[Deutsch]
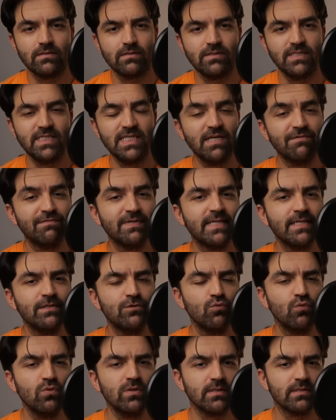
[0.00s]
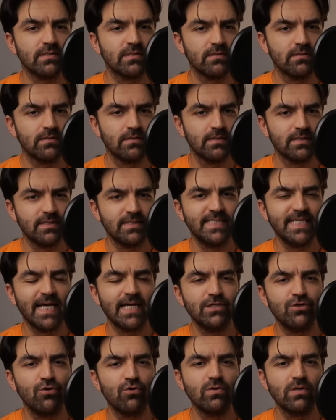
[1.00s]
die ewige Jugend,
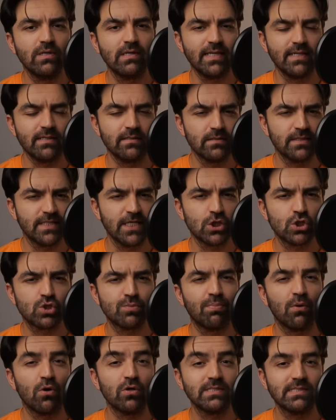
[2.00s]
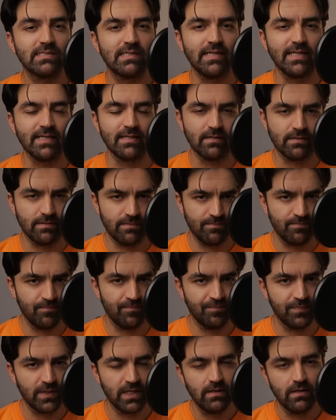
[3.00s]
der Jüngling, der Sprössling.
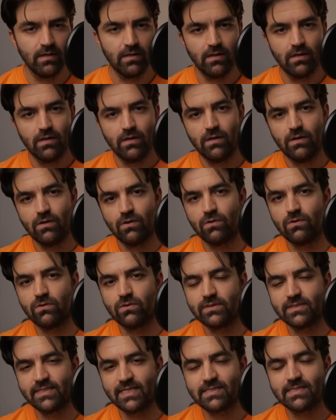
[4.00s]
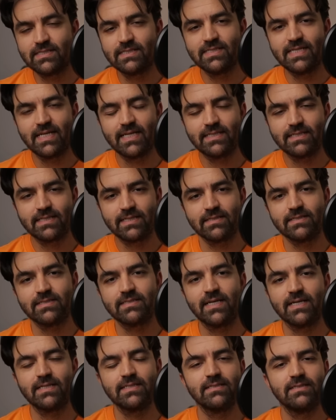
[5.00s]
Und das ist sehr
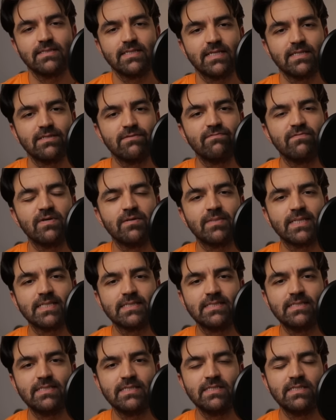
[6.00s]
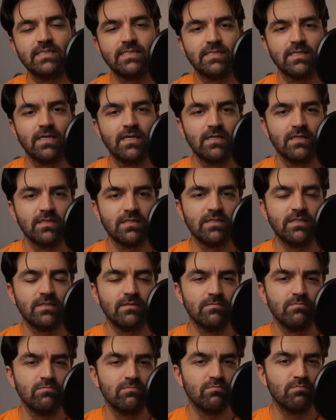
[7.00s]
interessant, denn wenn man sich
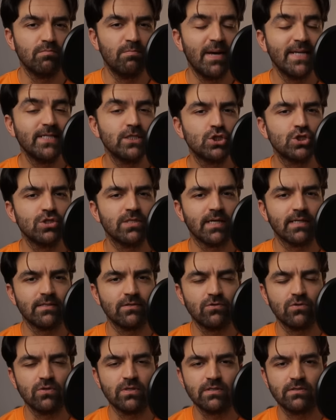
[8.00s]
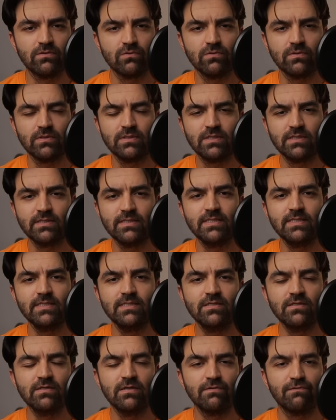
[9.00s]
Menschen anhört und
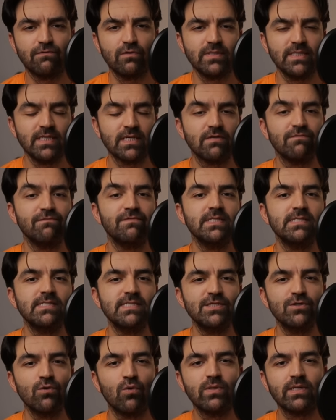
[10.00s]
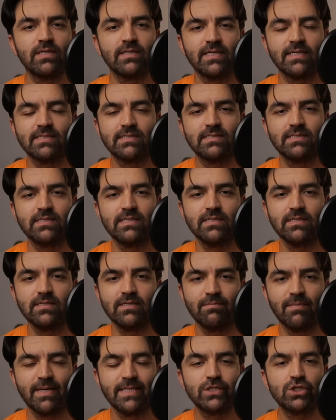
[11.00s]
diese von ihren Visionen
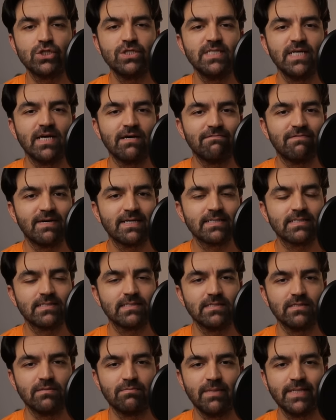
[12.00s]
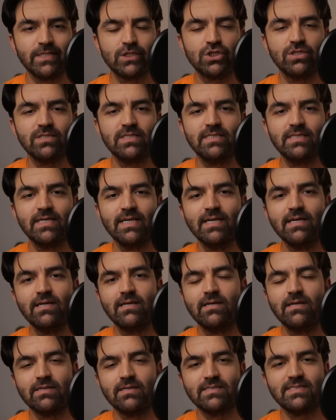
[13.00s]
erzählen, Menschen, die erwacht sind, Menschen, die
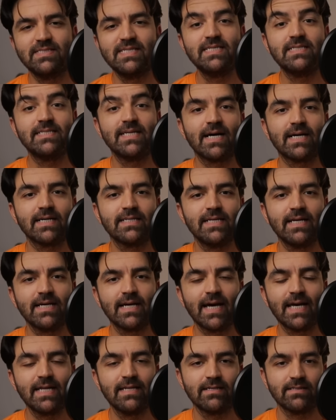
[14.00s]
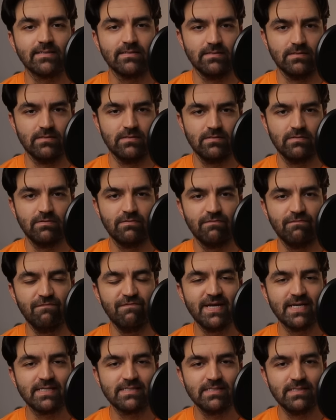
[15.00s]
sich daran erinnern,
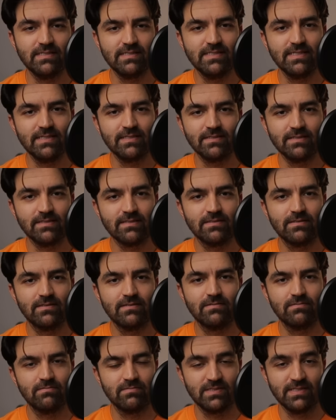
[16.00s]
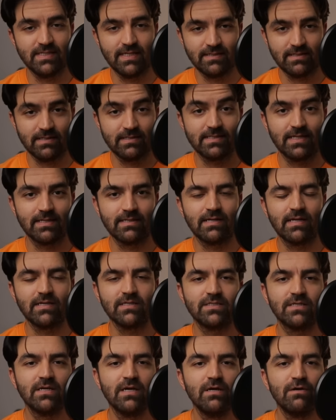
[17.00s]
wer sie sind, sehr interessant
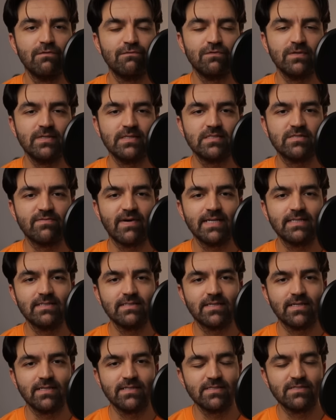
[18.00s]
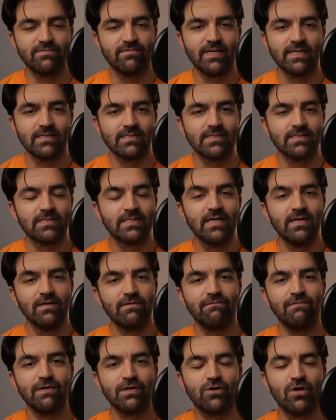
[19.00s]
gleich für den zweiten Teil des Verses,
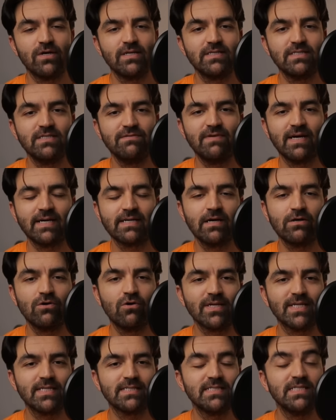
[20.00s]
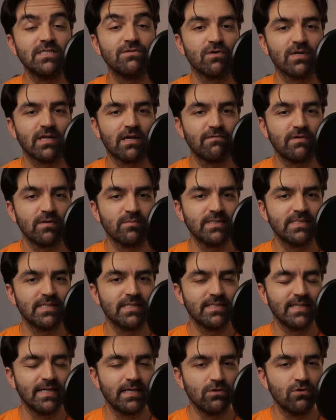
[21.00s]
wir können die Werke Gottes nicht von Anfang bis
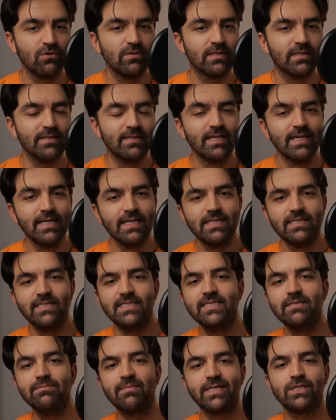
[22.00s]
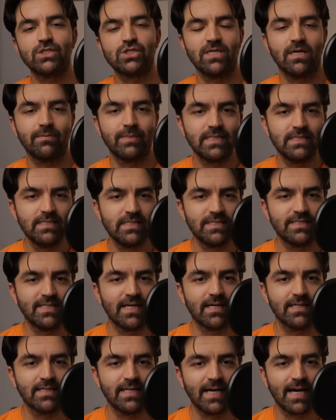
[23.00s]
Ende ergründen. Die Menschen aber, die sich
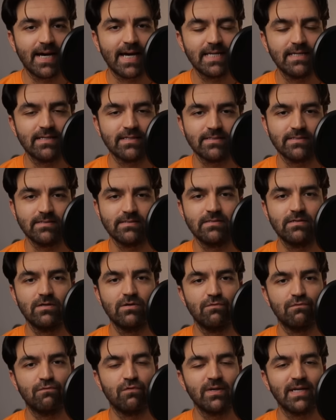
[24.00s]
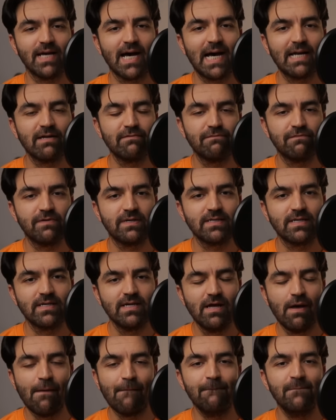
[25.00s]
daran erinnern, von Anfang
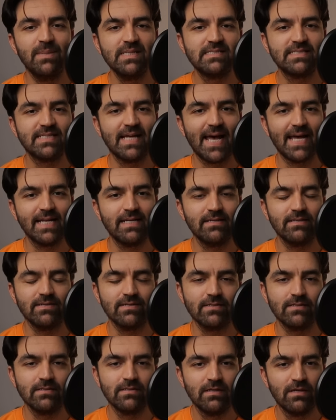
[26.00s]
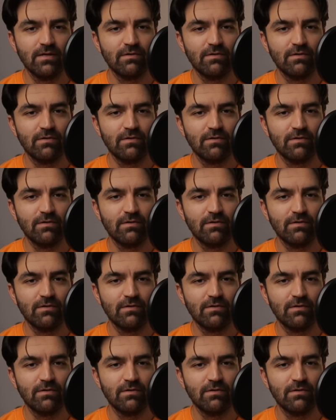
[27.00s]
bis Ende,